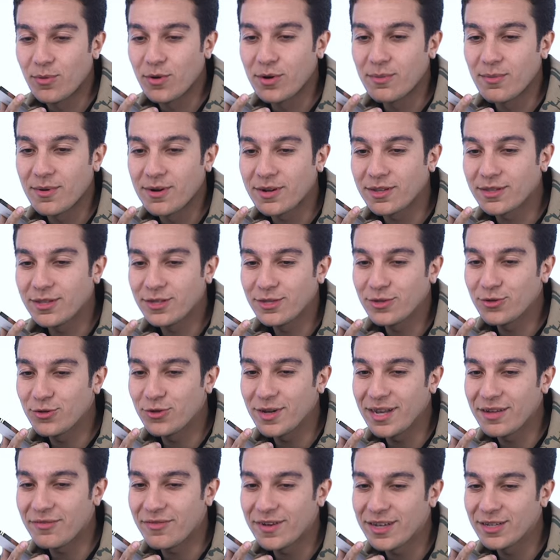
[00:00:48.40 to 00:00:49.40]
والمرتين دول يا
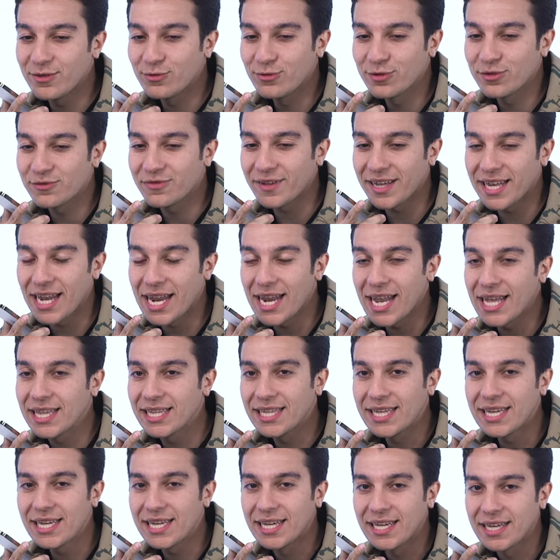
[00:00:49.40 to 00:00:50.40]
فيروز في خلال قد
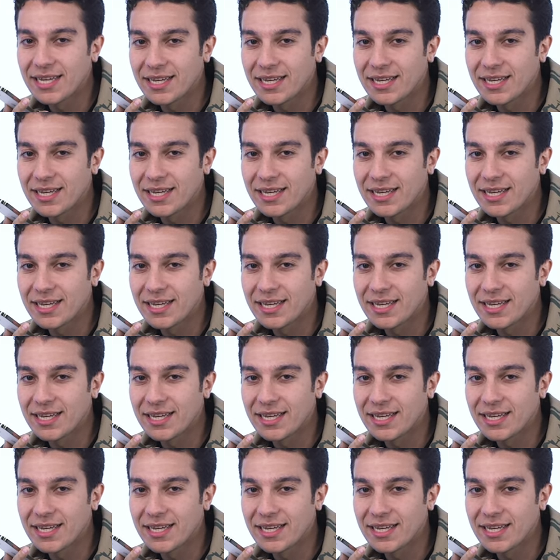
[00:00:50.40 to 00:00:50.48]
ايه؟